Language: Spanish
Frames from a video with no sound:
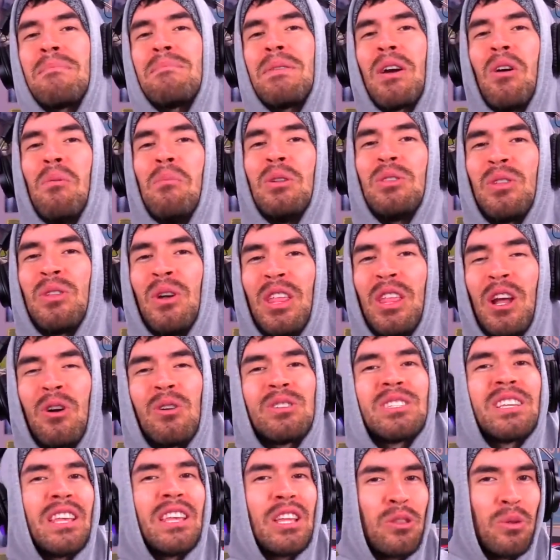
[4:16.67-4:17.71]
me han enviado un montón de
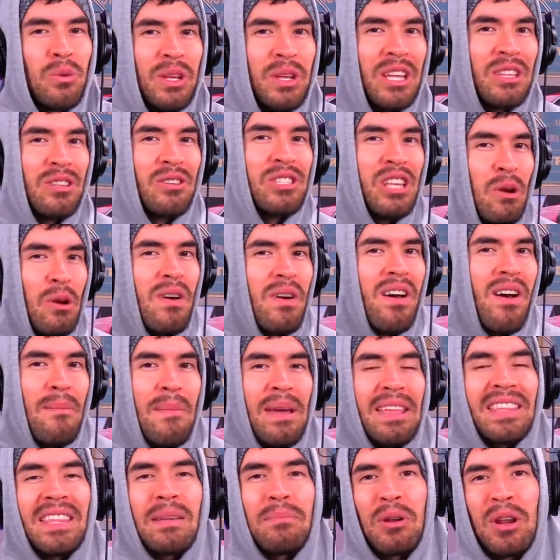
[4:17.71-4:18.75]
cosas destruyéndose
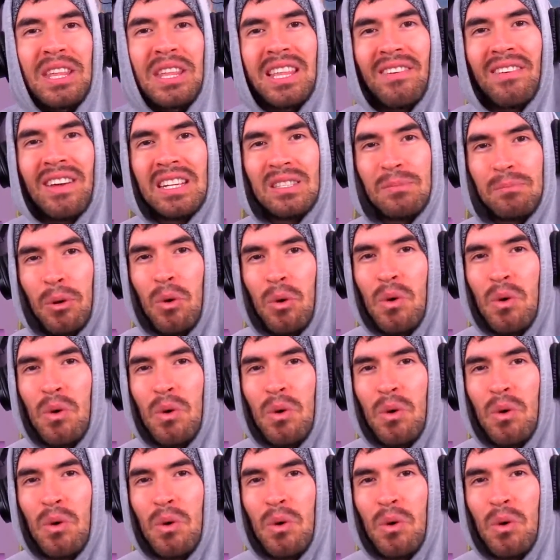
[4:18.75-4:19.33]
nuevamente, pero esta vez